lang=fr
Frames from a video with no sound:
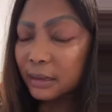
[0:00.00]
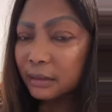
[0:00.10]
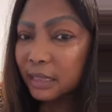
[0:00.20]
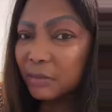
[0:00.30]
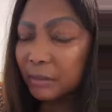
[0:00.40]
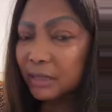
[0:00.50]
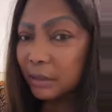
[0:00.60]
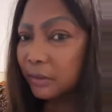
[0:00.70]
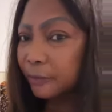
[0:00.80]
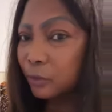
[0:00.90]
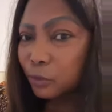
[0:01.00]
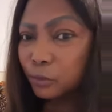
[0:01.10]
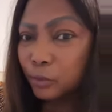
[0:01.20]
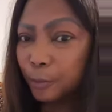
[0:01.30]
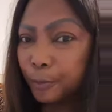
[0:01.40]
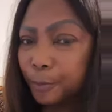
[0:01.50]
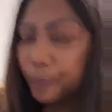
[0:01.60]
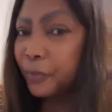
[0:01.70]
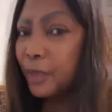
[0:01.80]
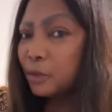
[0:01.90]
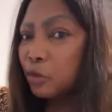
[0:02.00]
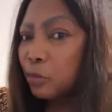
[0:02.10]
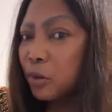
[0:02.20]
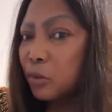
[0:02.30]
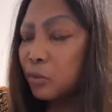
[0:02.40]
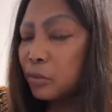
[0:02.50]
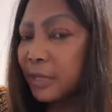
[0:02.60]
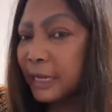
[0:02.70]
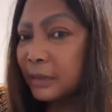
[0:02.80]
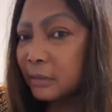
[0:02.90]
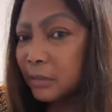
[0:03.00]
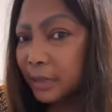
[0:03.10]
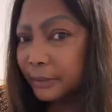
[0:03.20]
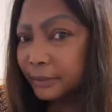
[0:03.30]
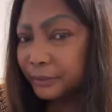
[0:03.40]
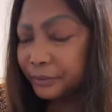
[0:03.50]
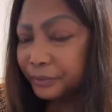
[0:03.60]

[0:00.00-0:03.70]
Tu es tellement besoin de faire sous. Tu es bon, tu es un peu de temps.